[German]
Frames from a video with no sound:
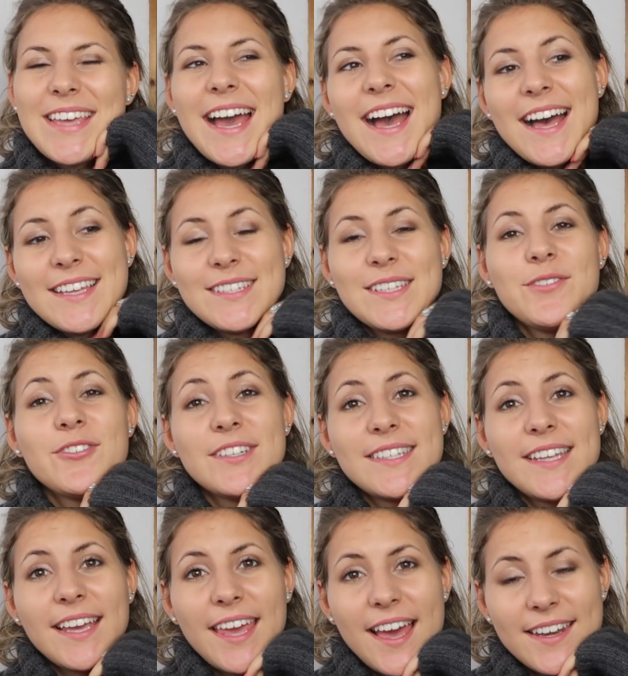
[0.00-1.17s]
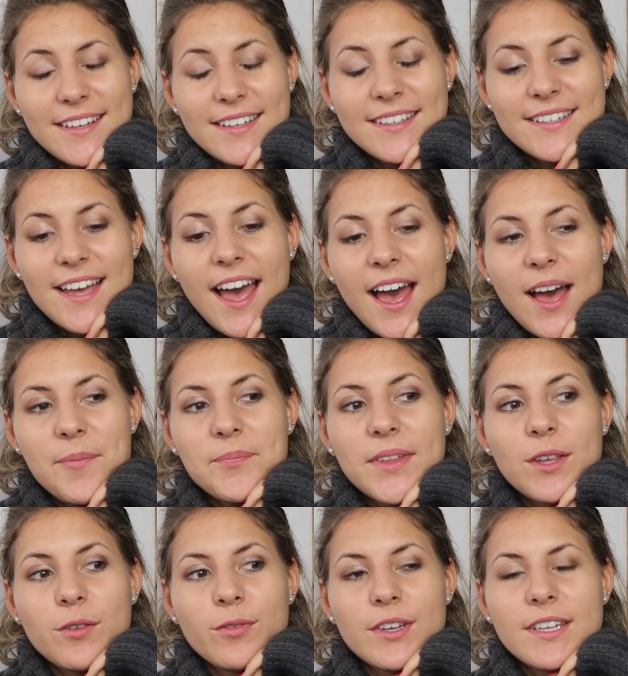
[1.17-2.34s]
ja, also ich würde sehr gerne Kinder haben.
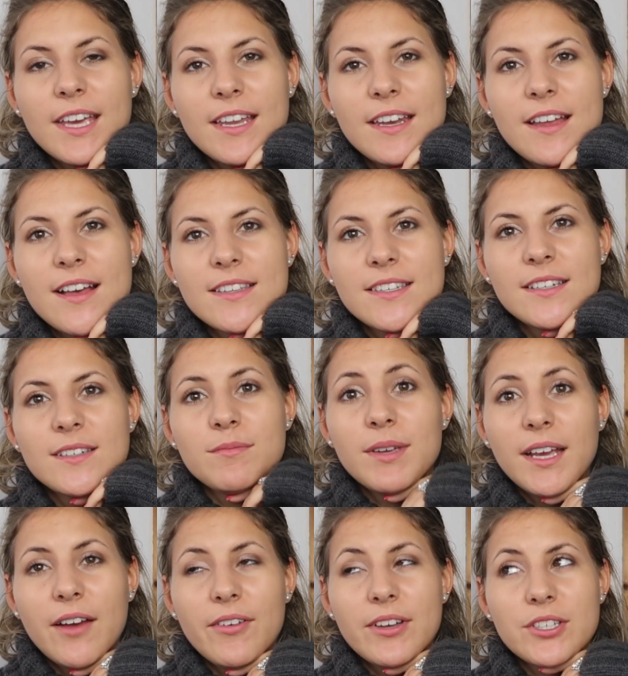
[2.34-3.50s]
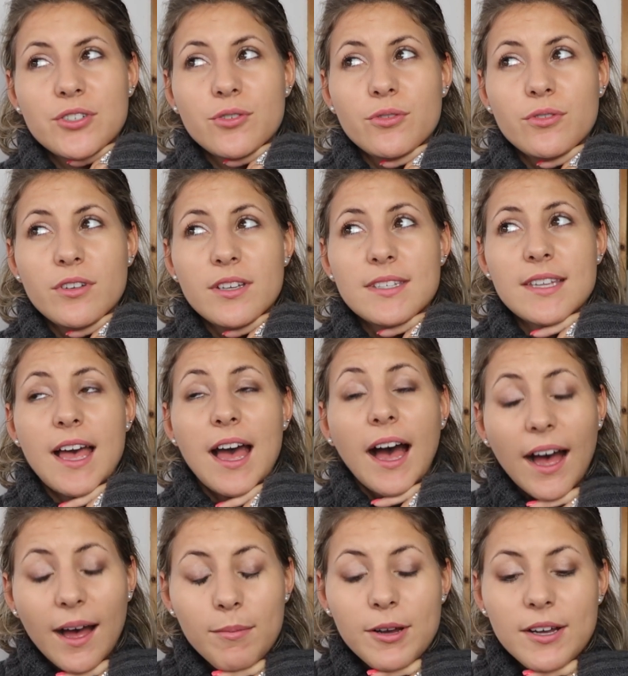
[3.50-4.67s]
Ich finde, Kinder sind mega was Schönes.
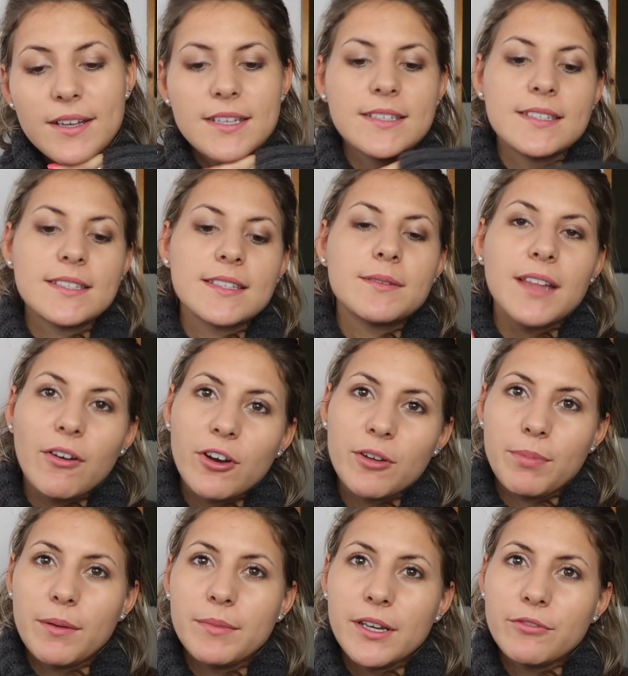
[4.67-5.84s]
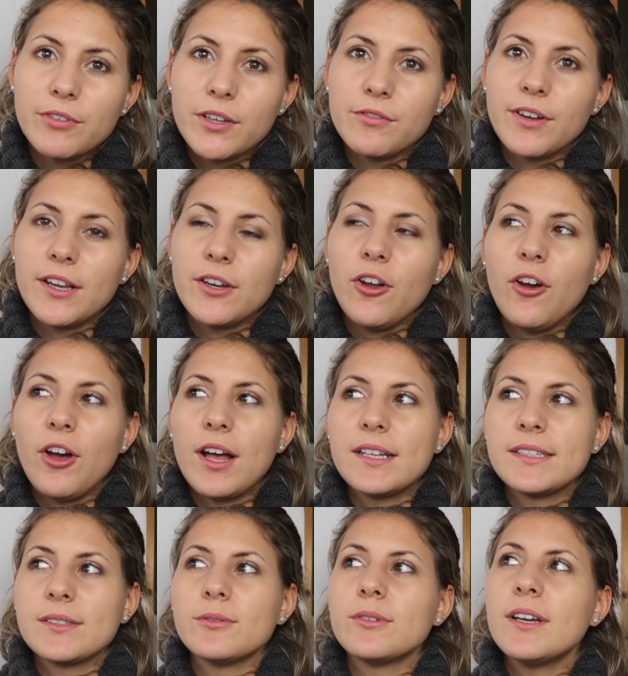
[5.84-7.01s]
Aber es dauert bei mir auf jeden Fall noch.
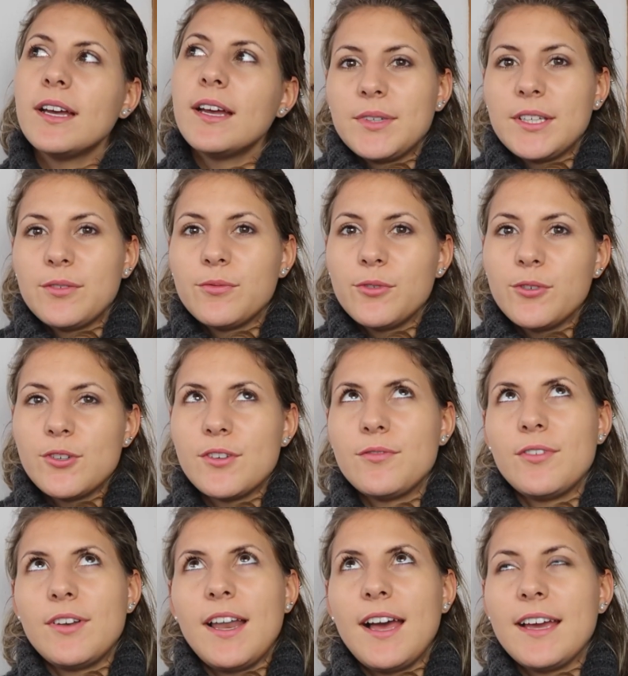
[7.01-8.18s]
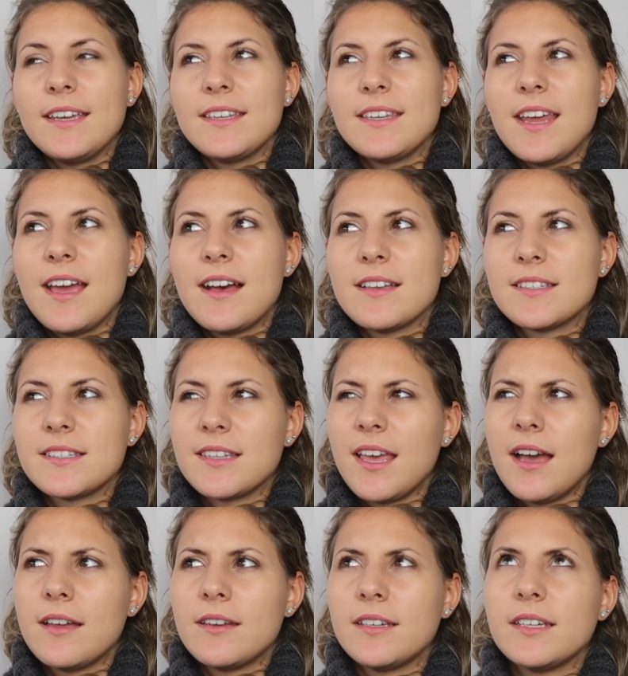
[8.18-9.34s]
Also ich würde vielleicht erst
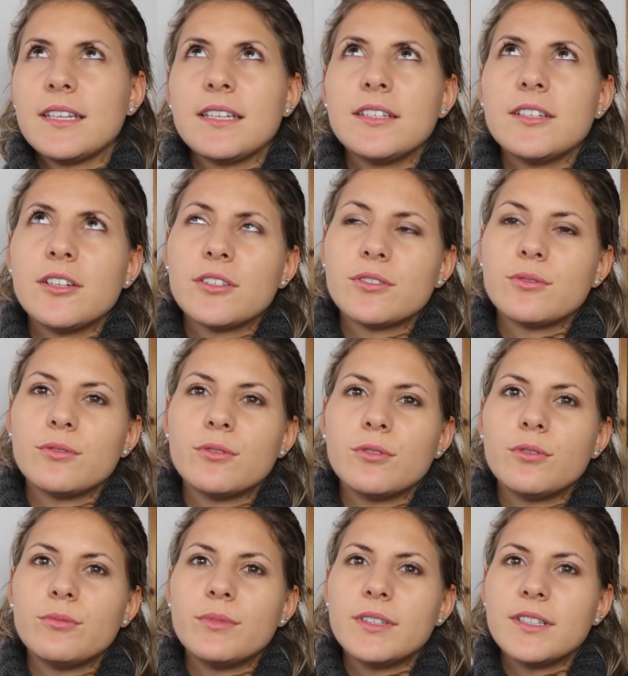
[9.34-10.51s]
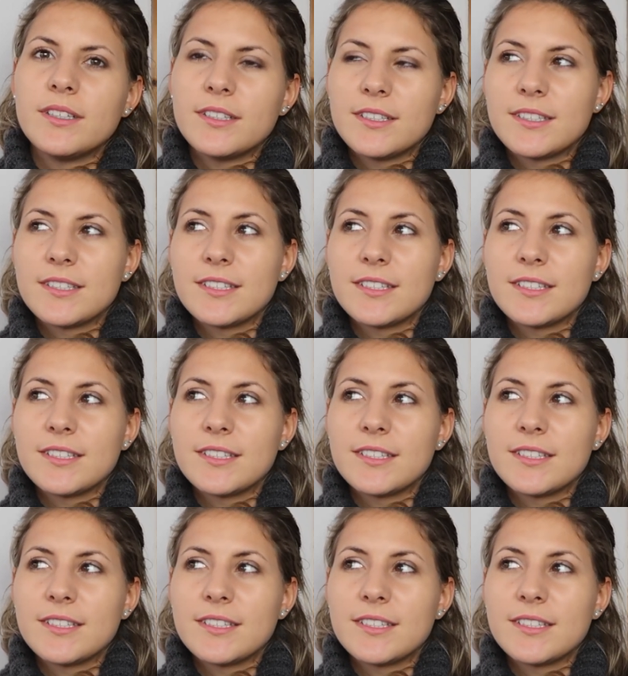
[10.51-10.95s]
gerne Kinder so mit